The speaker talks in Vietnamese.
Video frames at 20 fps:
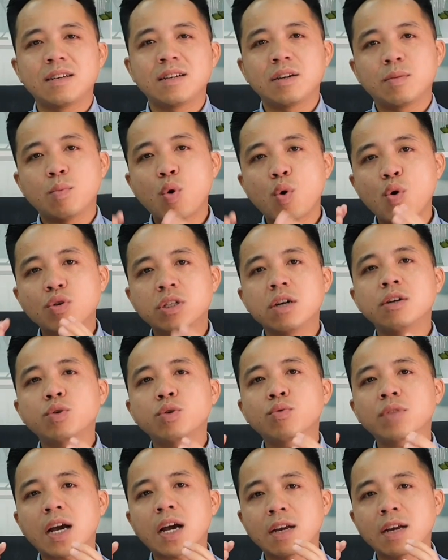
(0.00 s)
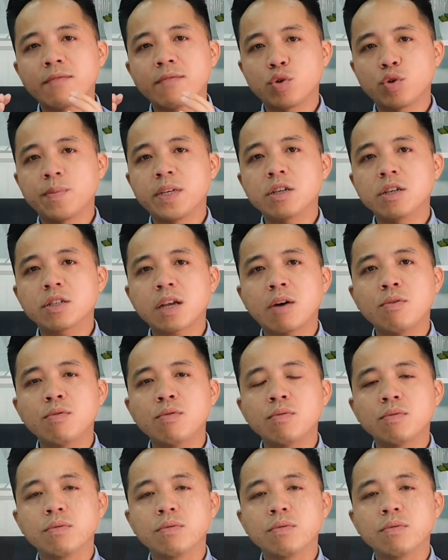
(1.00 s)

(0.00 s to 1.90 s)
Bộ hồ sơ chúng ta cần phải chuẩn bị như sau.